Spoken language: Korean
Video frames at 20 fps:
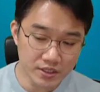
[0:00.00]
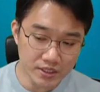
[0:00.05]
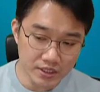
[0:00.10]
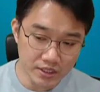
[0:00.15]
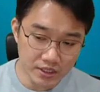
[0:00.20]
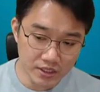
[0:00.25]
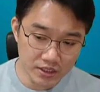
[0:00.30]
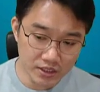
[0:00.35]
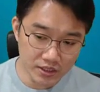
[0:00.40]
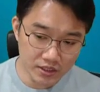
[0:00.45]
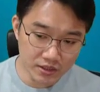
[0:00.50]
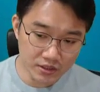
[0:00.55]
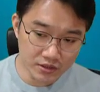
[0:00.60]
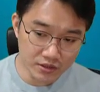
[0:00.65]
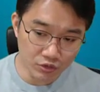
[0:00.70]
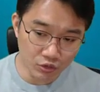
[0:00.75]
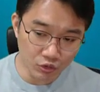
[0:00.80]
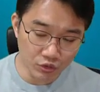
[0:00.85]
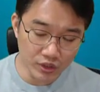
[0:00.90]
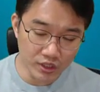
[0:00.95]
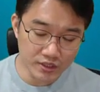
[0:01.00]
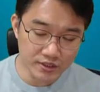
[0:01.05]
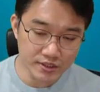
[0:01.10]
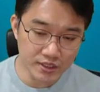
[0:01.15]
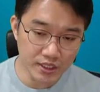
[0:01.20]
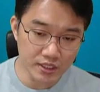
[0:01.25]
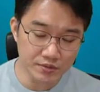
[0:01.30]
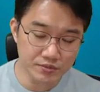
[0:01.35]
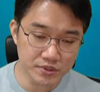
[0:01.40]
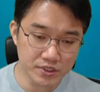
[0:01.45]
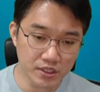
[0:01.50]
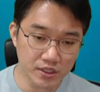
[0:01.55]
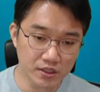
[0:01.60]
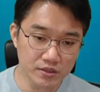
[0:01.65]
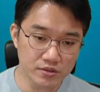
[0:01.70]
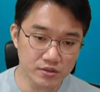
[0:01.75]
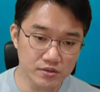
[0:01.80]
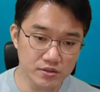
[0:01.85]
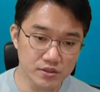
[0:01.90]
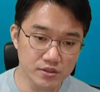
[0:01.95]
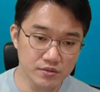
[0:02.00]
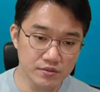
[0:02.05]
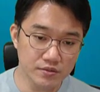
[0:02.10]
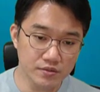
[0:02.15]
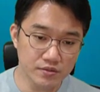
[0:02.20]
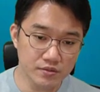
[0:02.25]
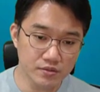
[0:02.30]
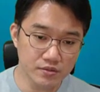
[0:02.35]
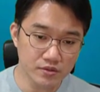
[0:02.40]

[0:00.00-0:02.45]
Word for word: 이 고객사 입장에서는